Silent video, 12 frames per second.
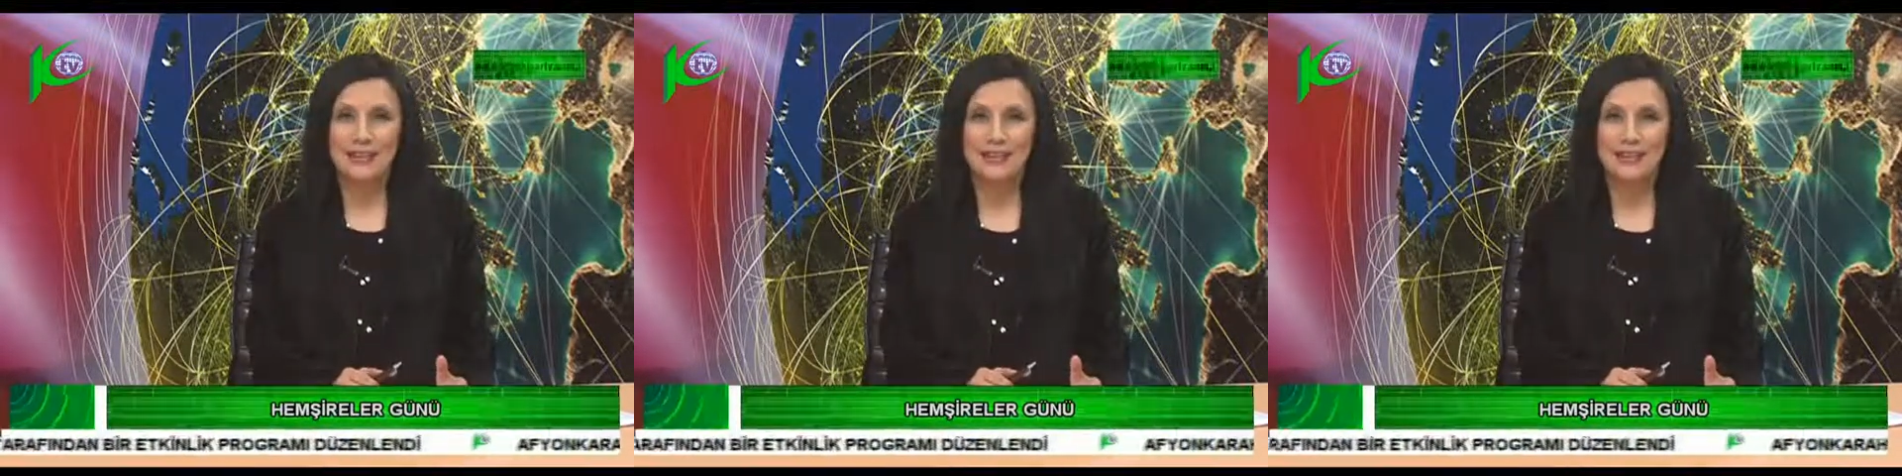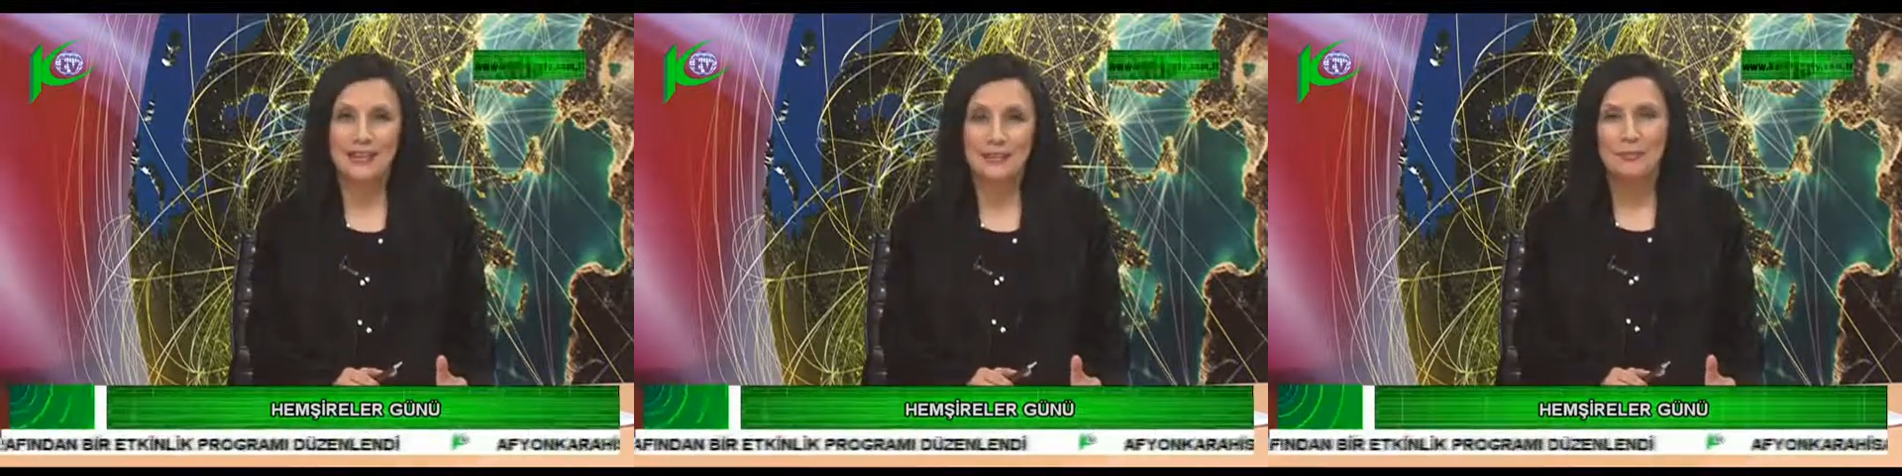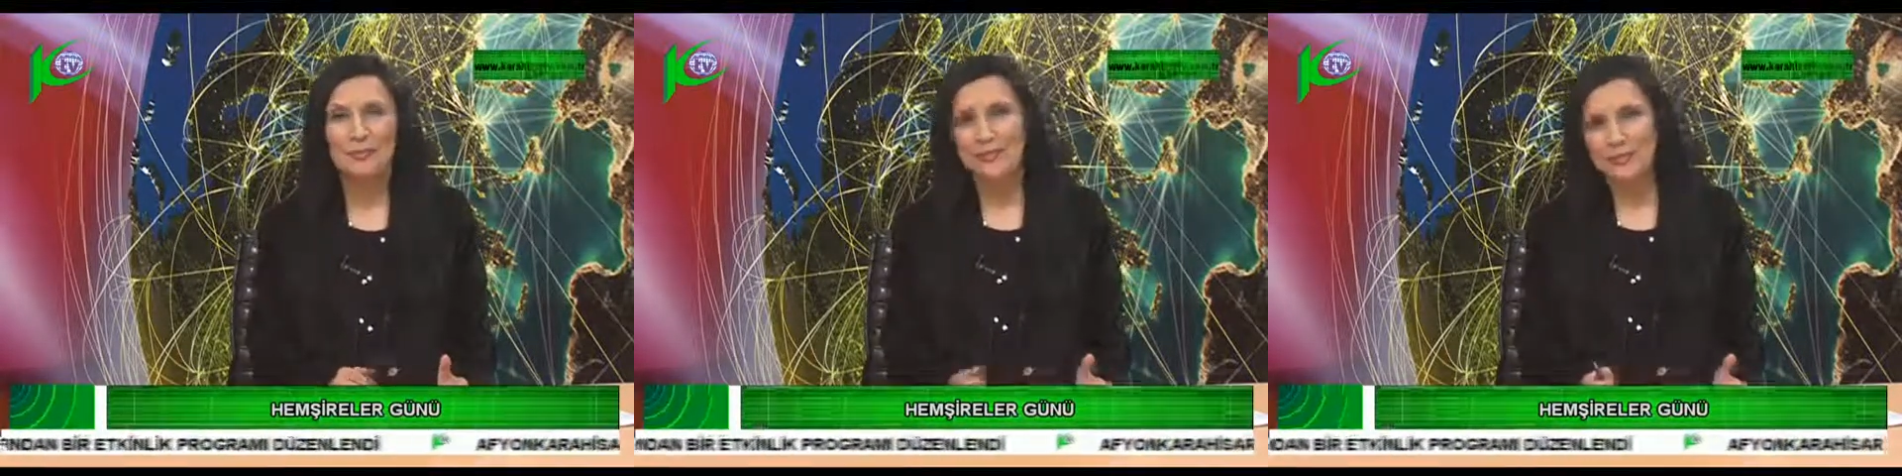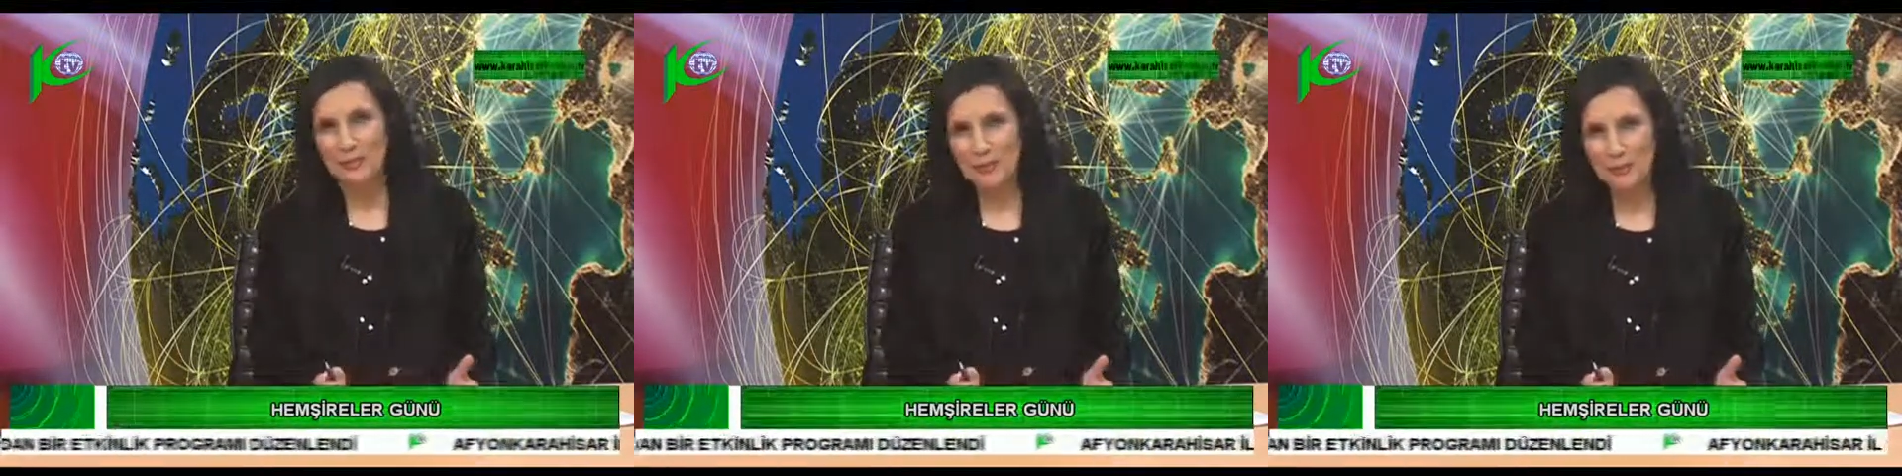basın
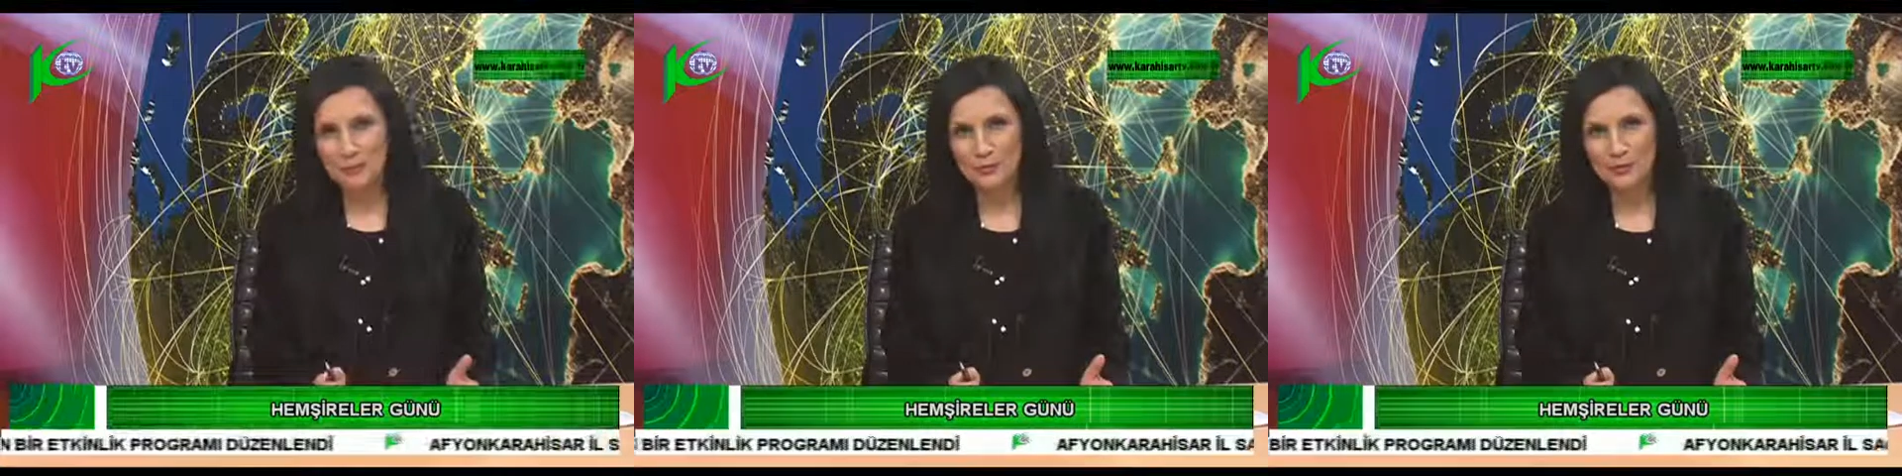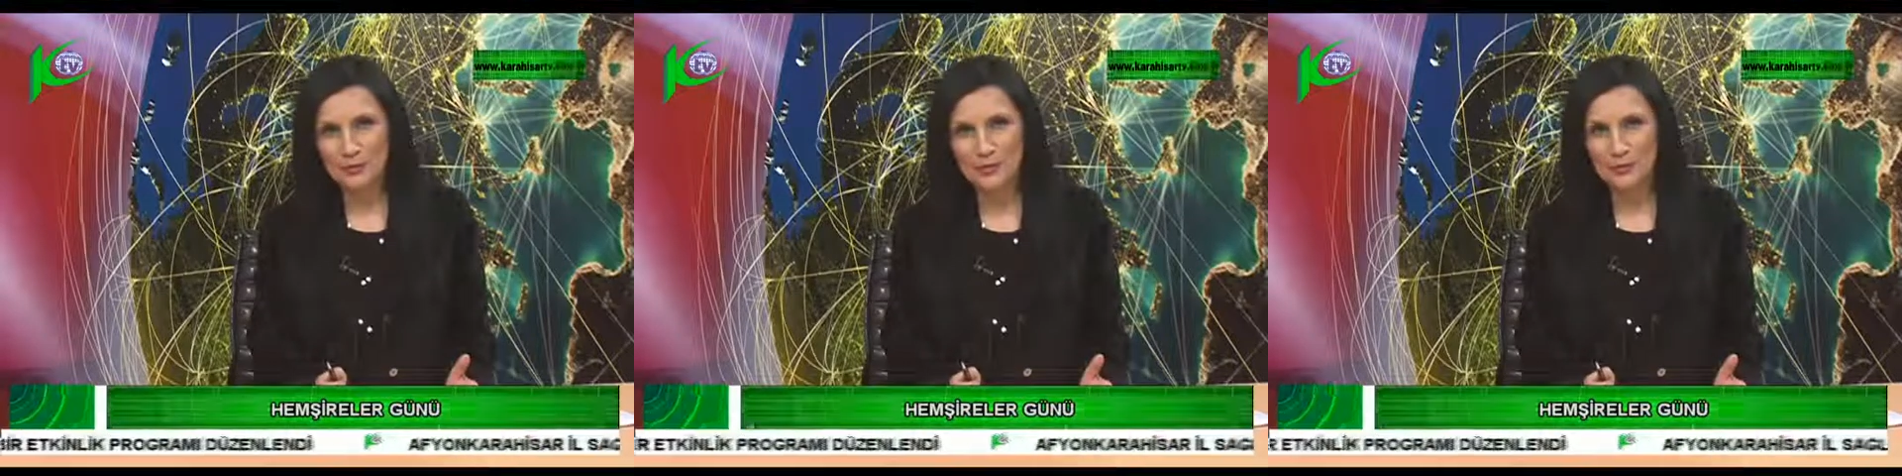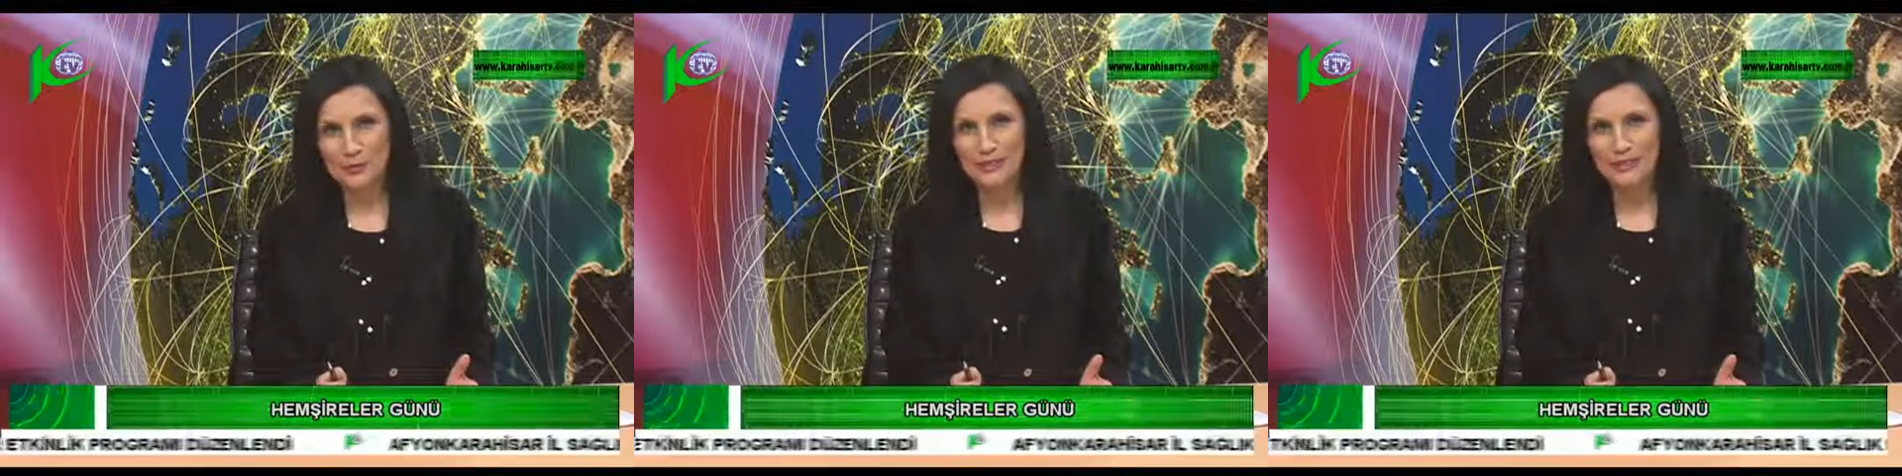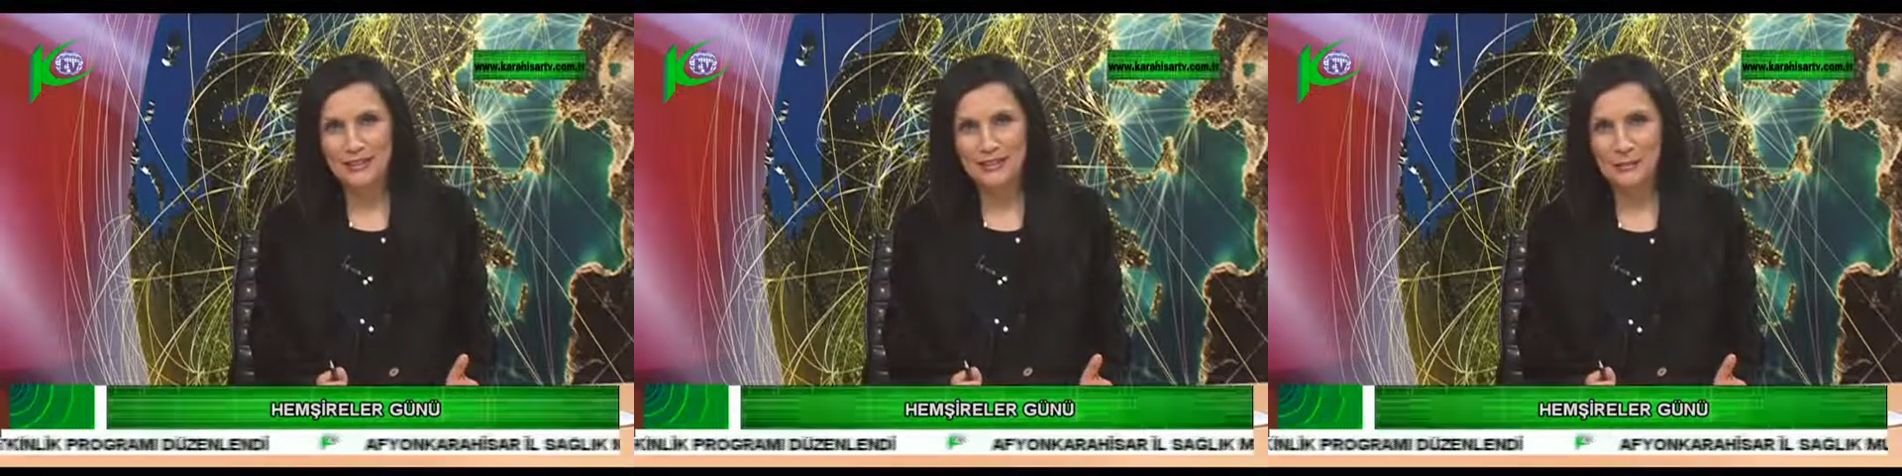mensuplarıyla birlikte
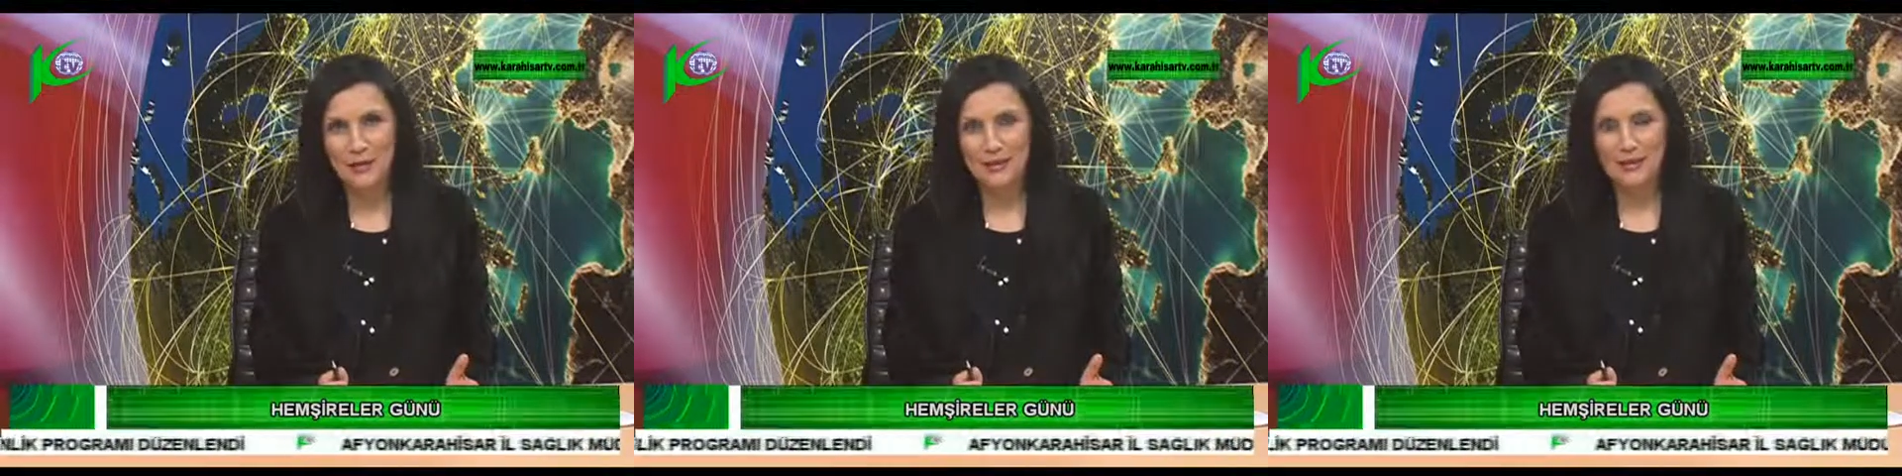mangal